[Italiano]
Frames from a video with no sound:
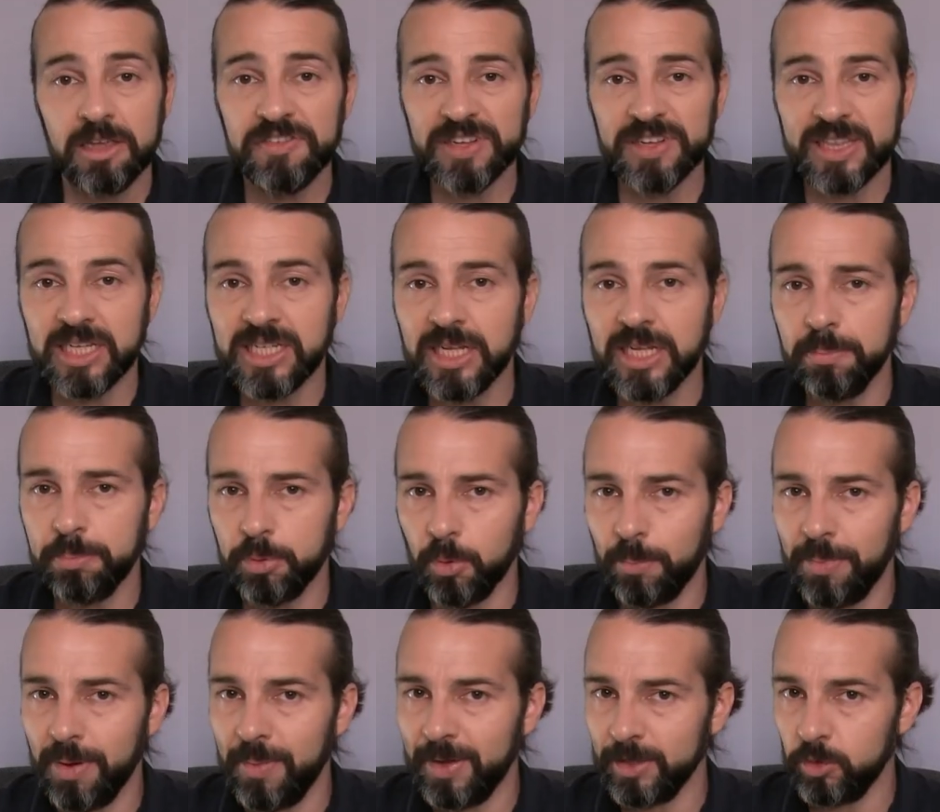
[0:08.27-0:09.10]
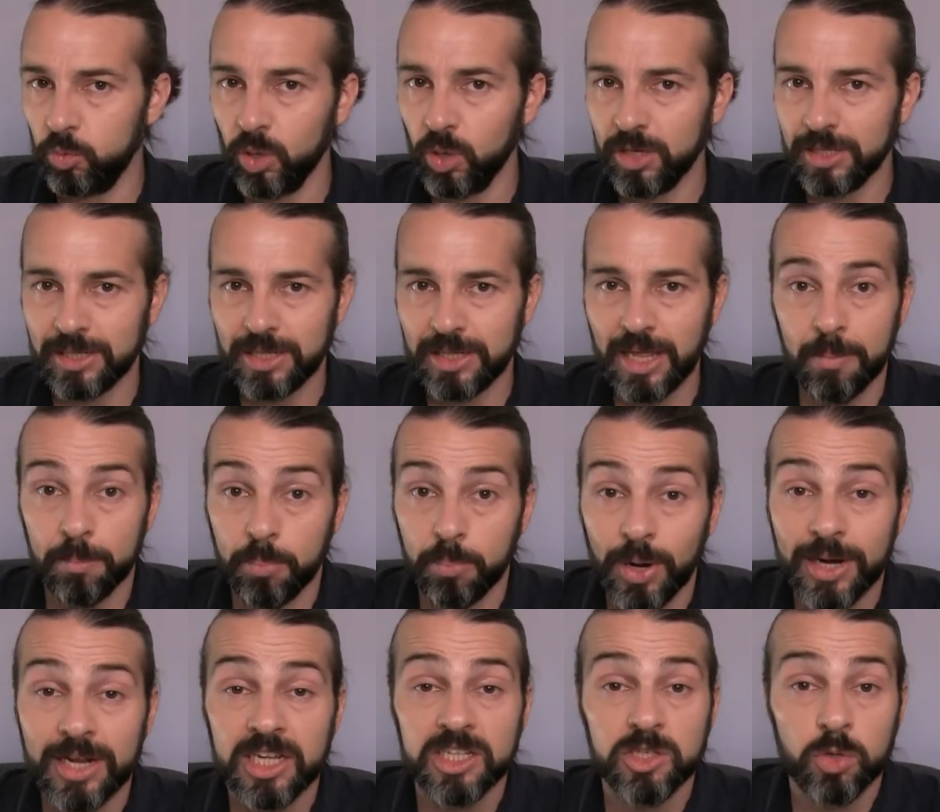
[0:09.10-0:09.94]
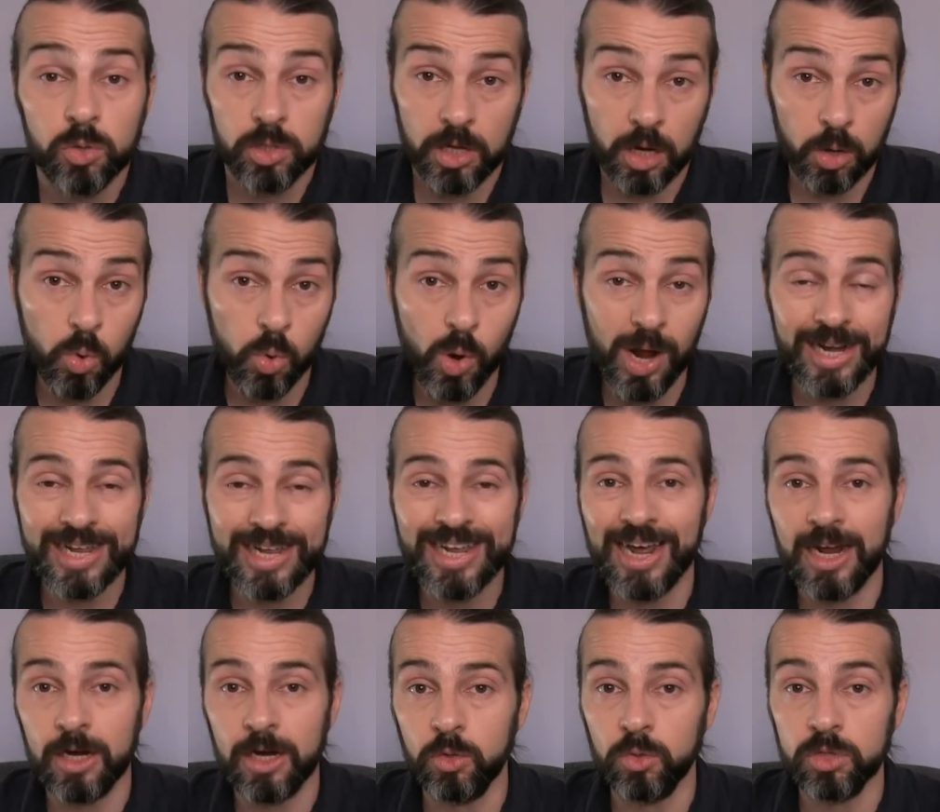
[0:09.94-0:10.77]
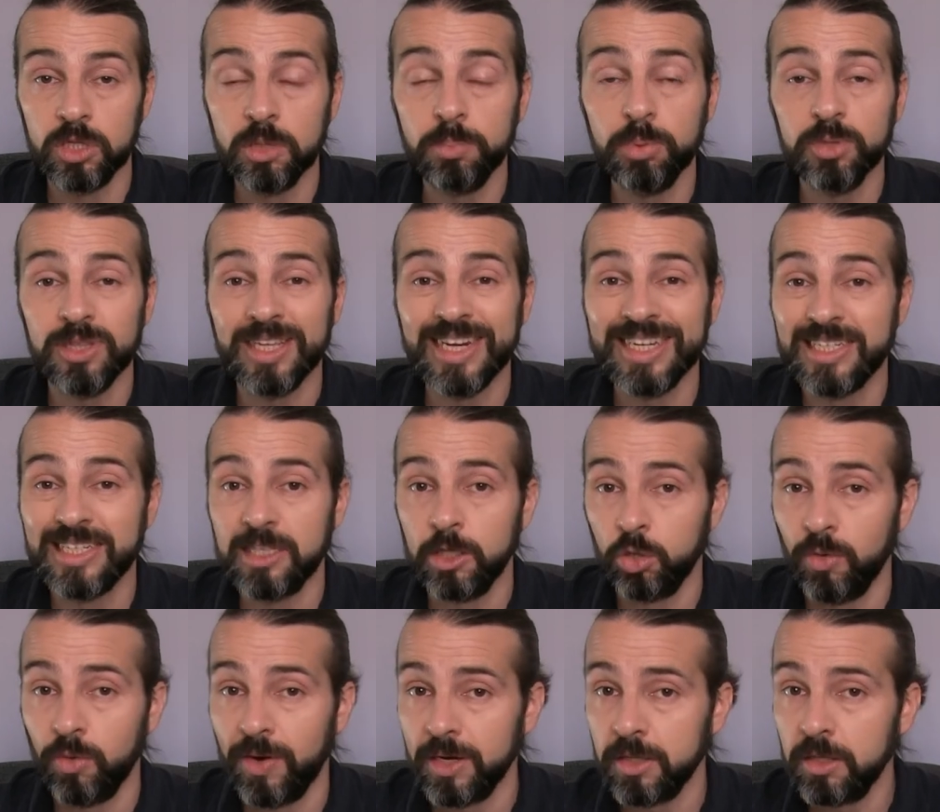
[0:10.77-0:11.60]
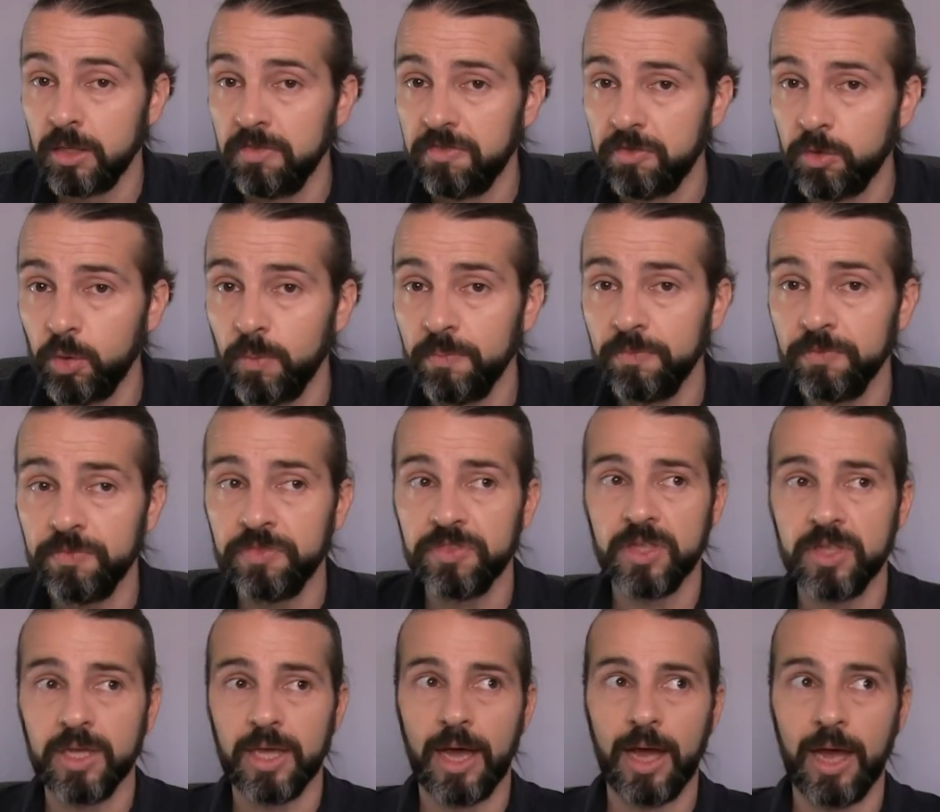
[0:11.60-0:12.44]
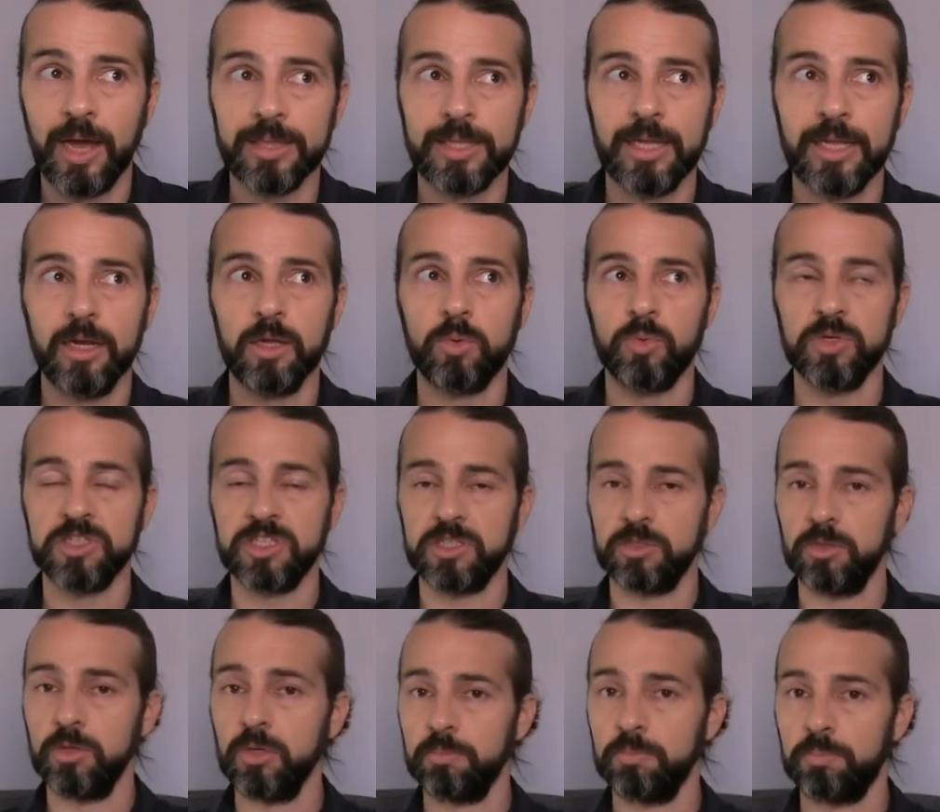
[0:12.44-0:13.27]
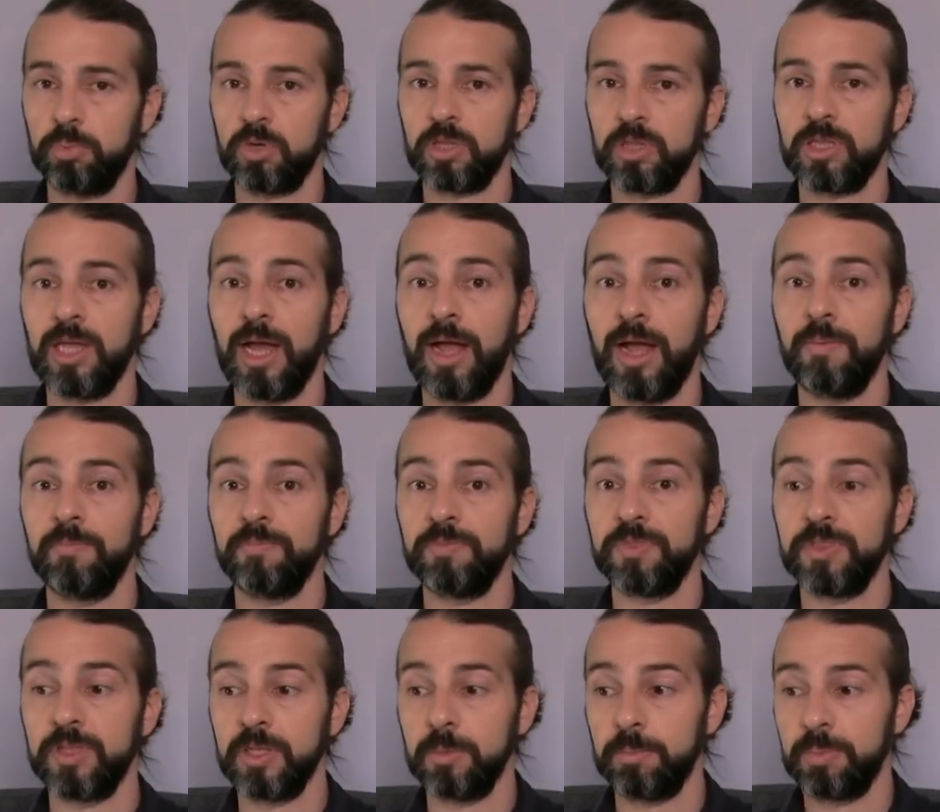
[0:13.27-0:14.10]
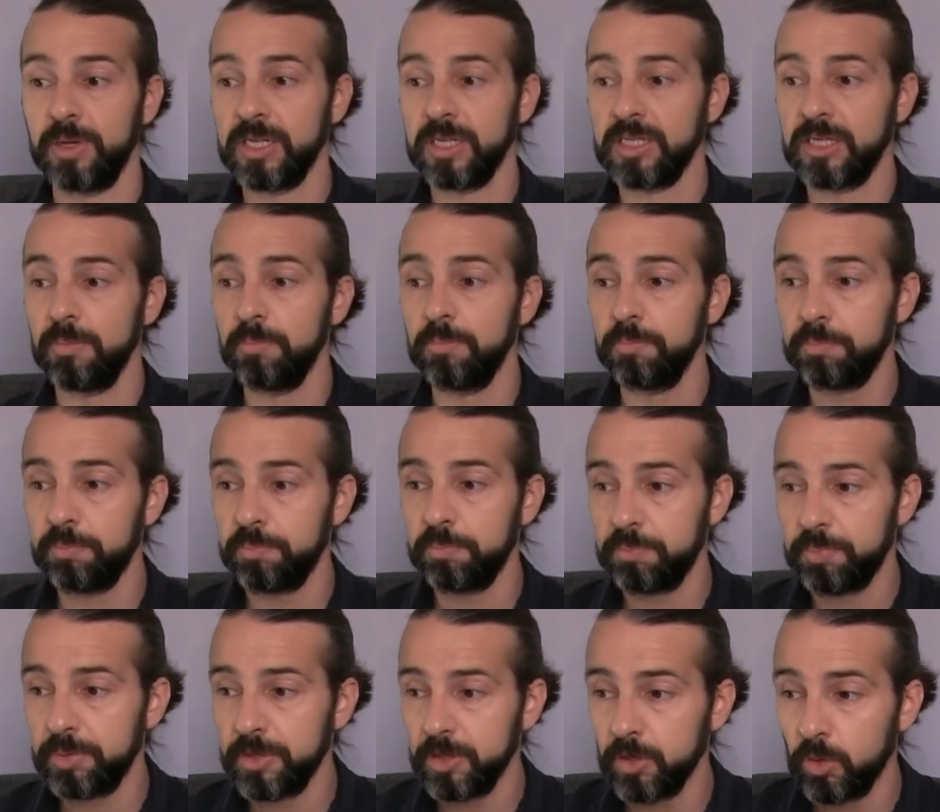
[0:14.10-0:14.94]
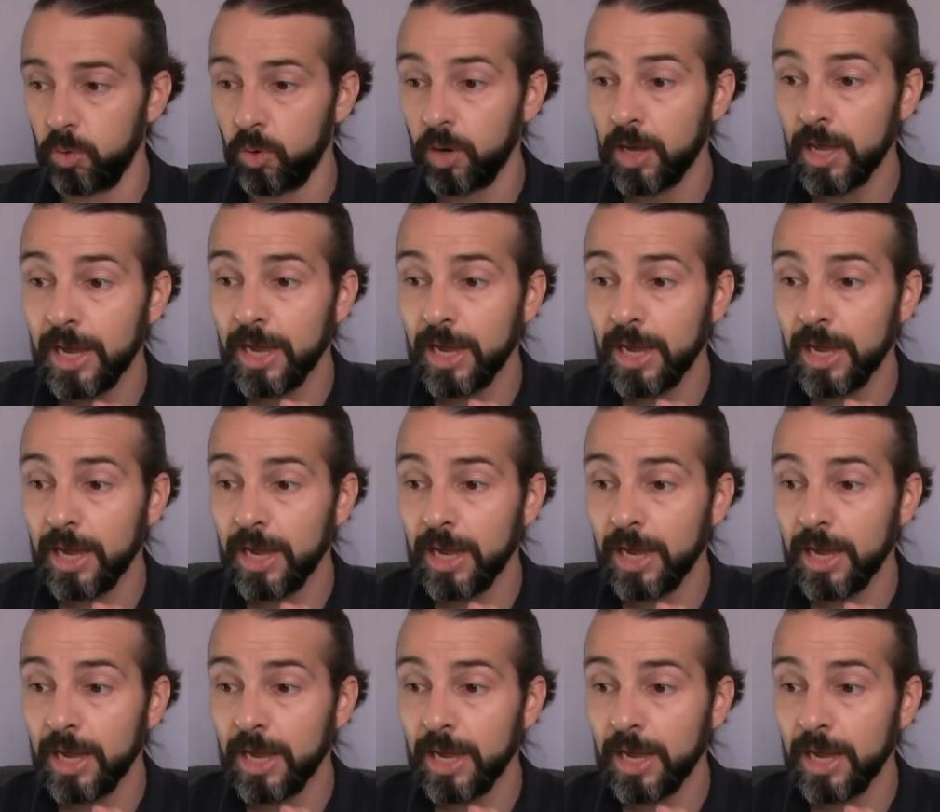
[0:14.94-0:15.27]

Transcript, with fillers: Infatti se il problema dura da tempo, anche solo da qualche anno, ti potresti trovare di fronte a delle questioni importanti. Per esempio,